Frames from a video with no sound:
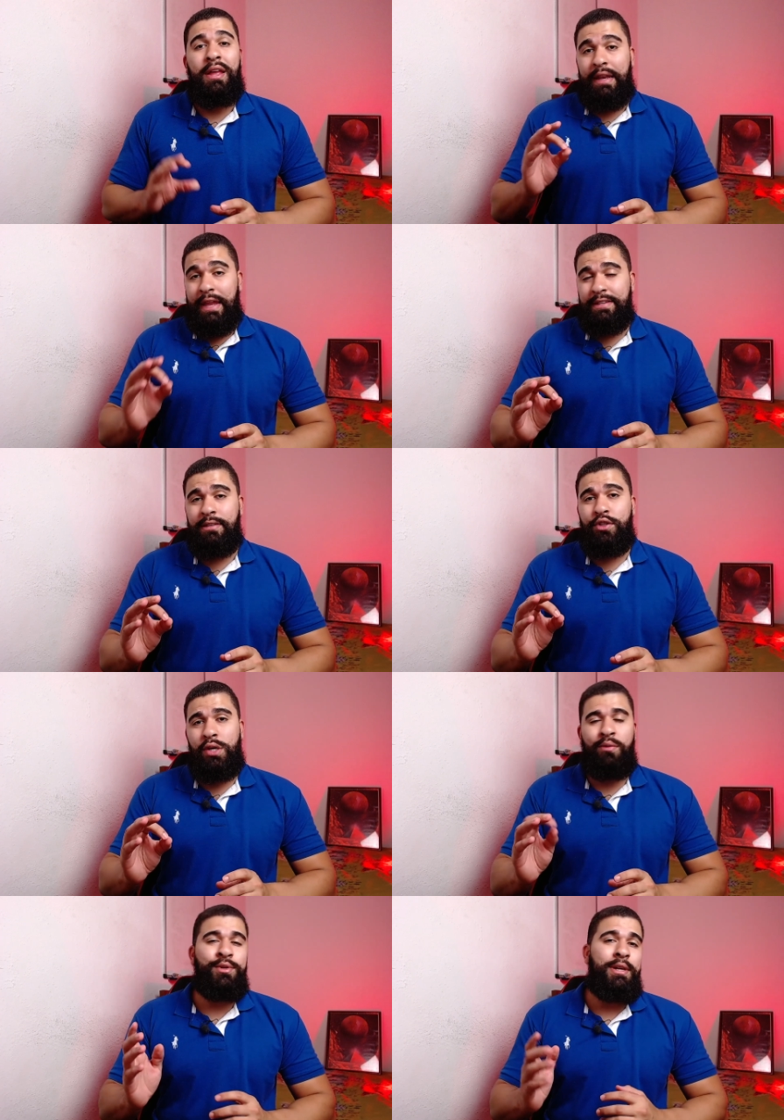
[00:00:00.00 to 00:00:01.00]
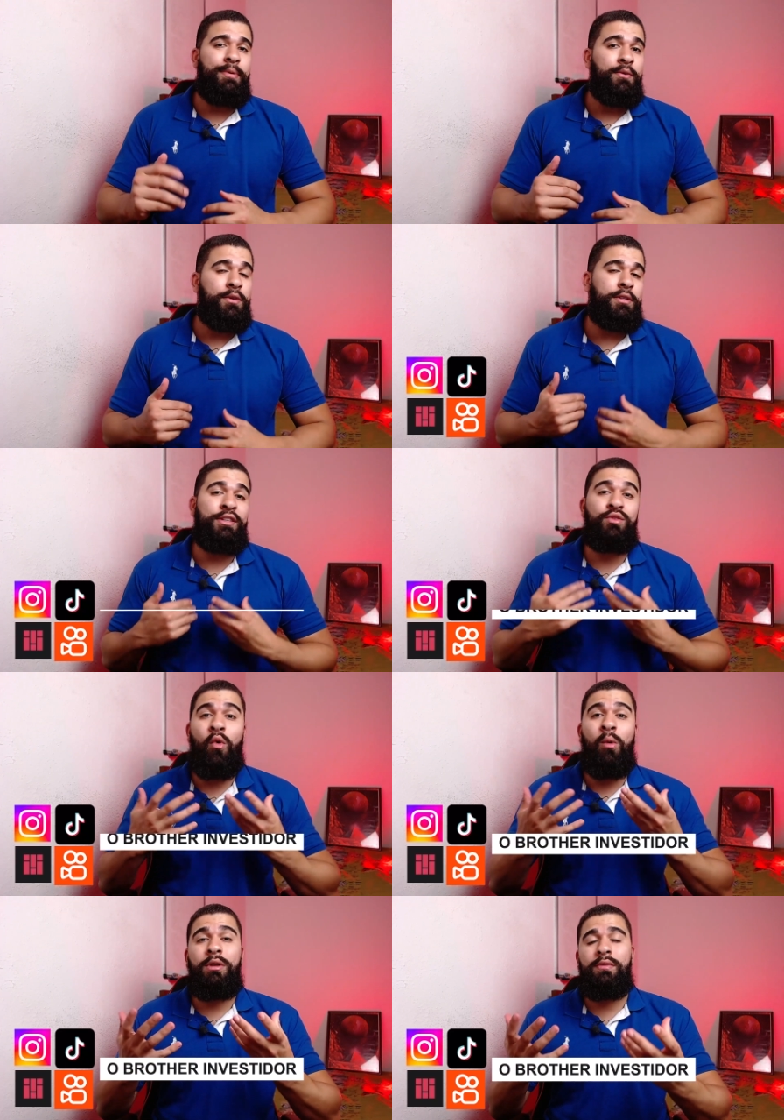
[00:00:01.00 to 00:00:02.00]
Nesse vídeo eu vou mostrar para vocês
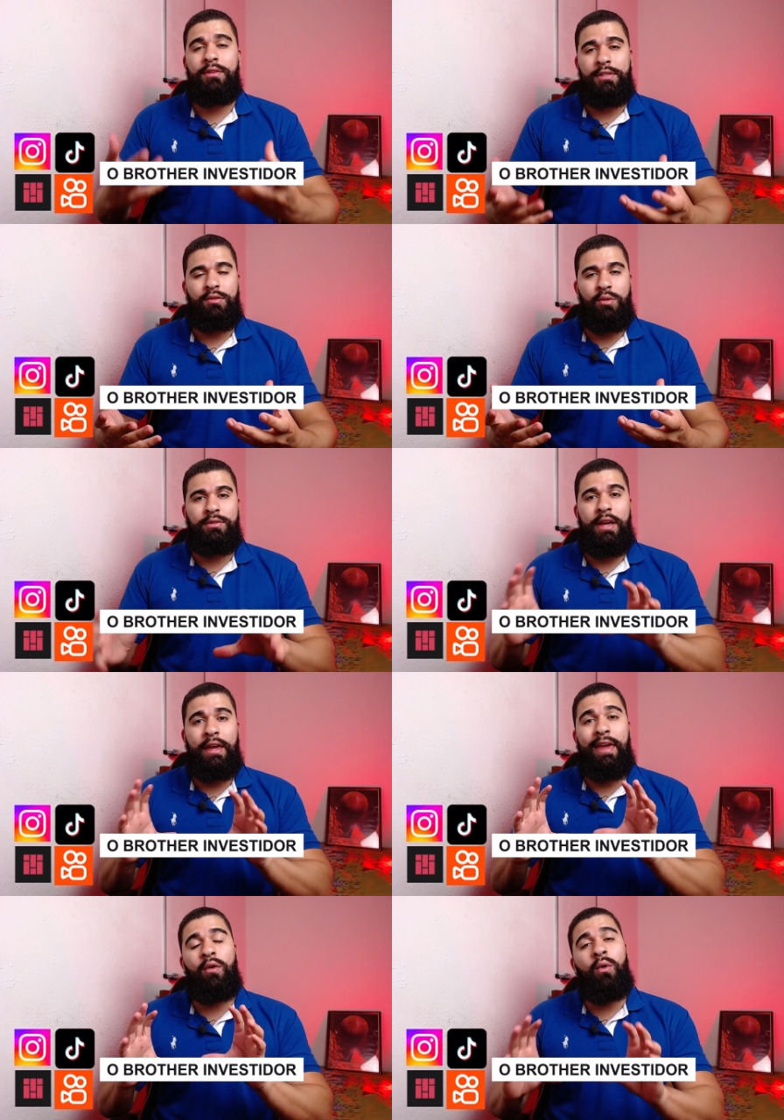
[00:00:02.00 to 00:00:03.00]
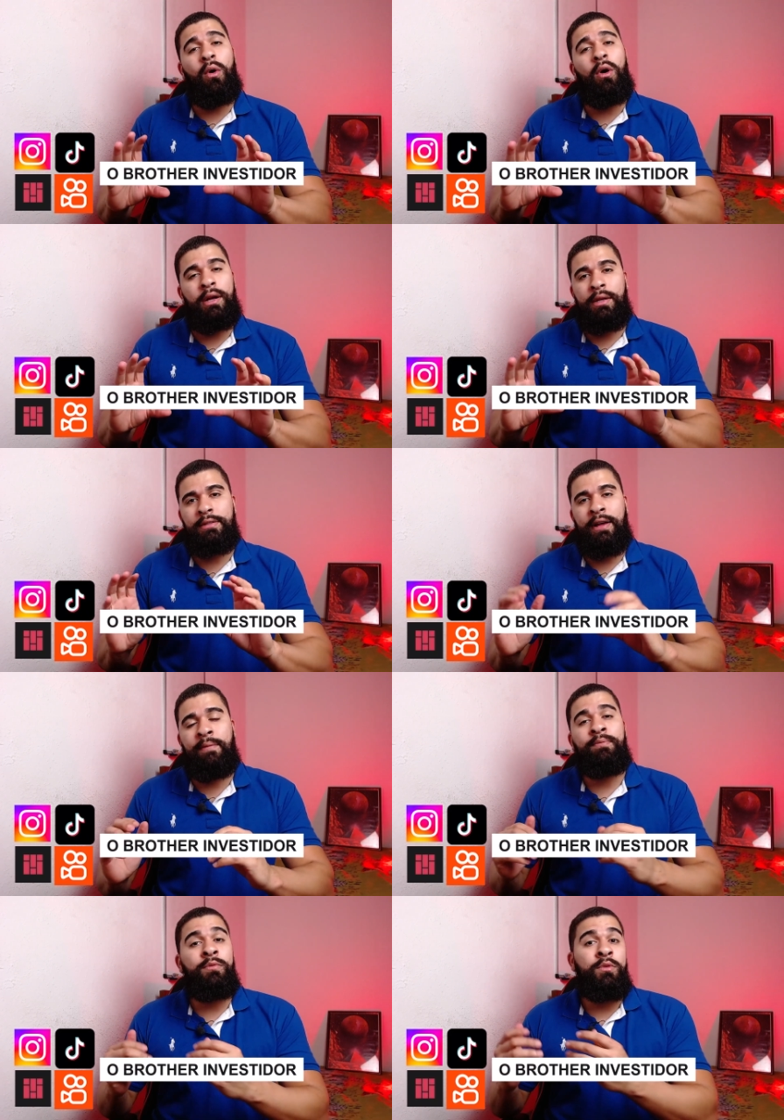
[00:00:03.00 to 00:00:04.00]
como que vocês conseguem organizar
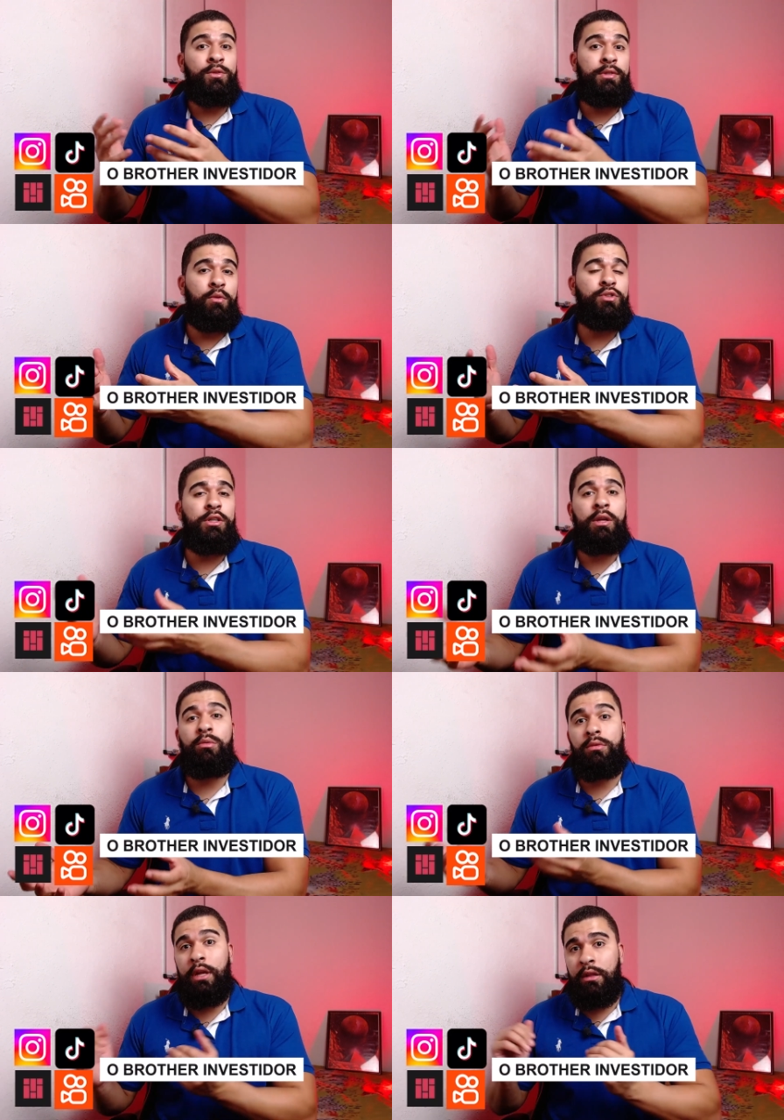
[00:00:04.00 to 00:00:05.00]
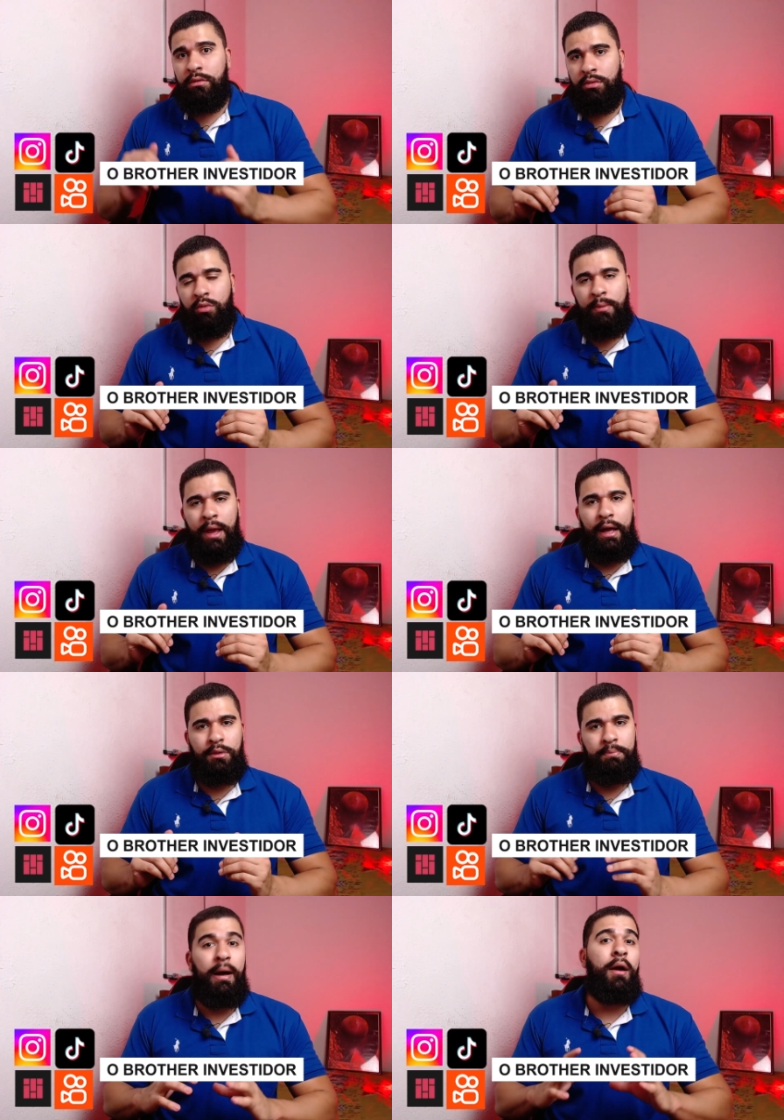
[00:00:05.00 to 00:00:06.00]
o seu dinheiro dentro do
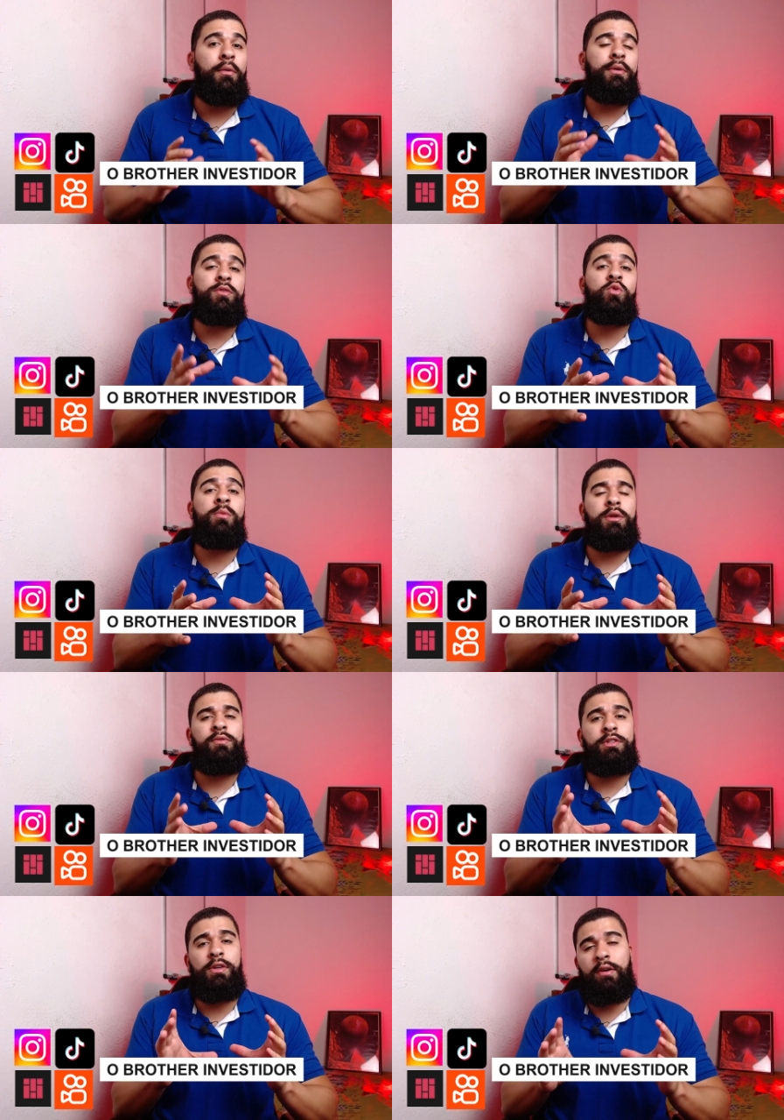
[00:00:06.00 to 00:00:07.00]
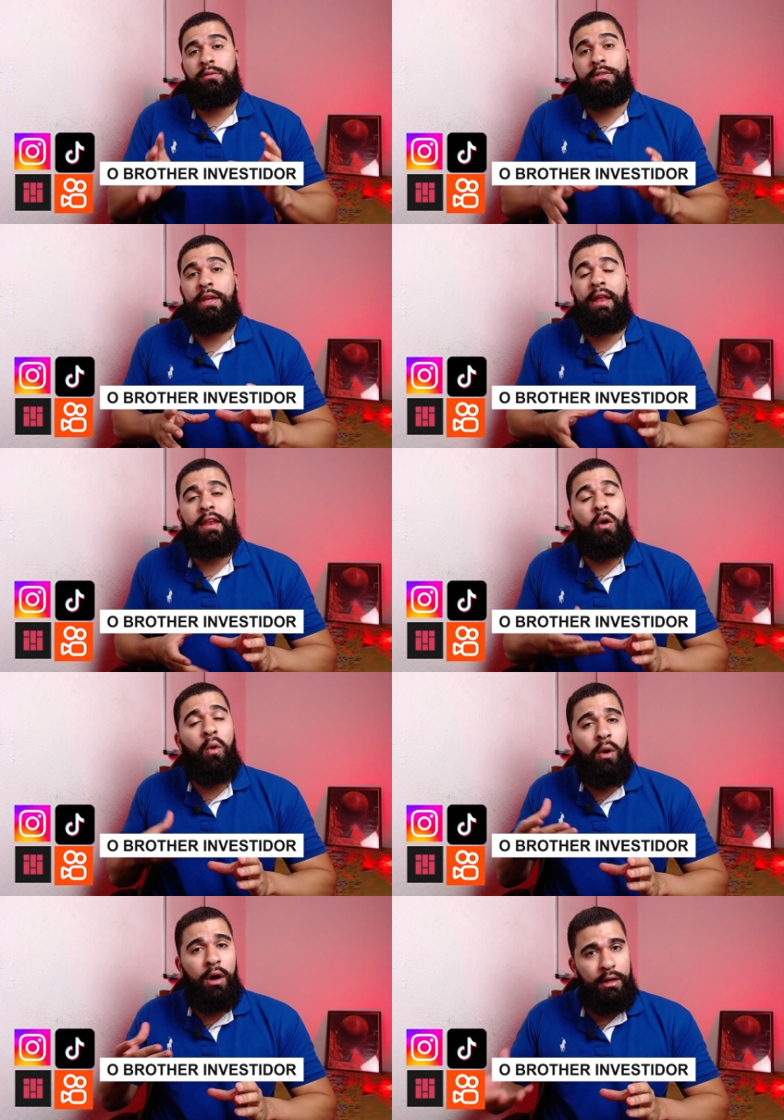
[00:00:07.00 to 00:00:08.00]
mercado pago. Isso mesmo, você vai conseguir ele,
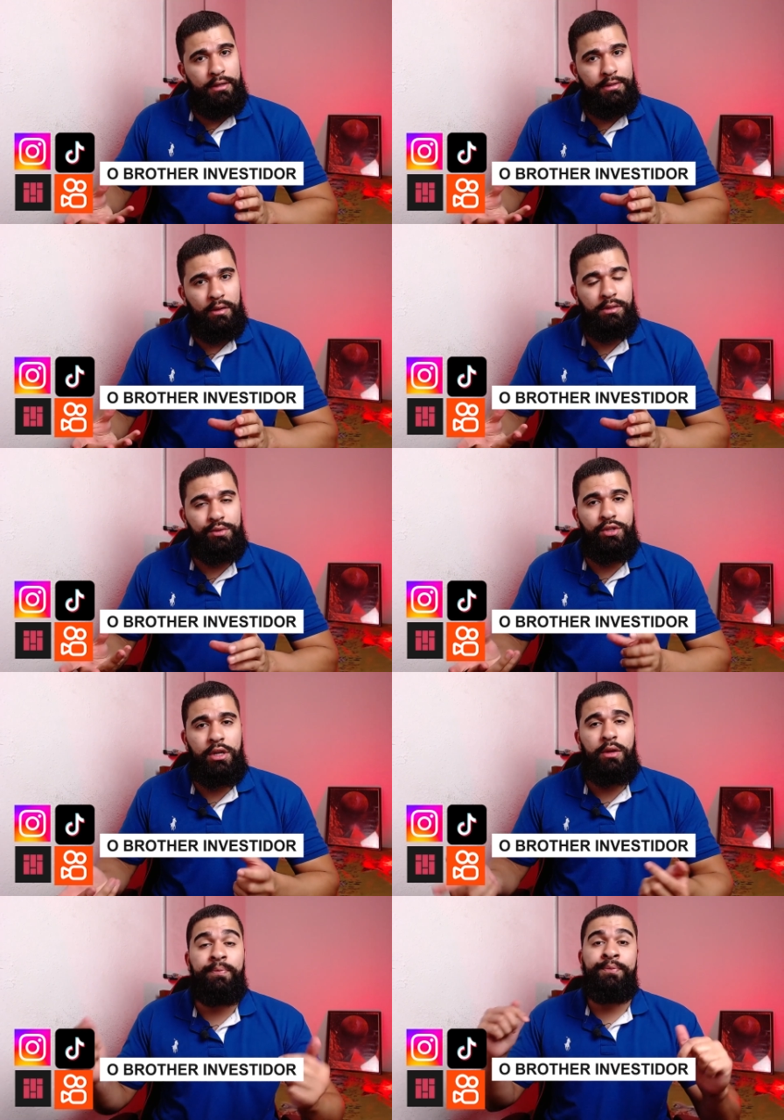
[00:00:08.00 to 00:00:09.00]
organizar o seu dinheiro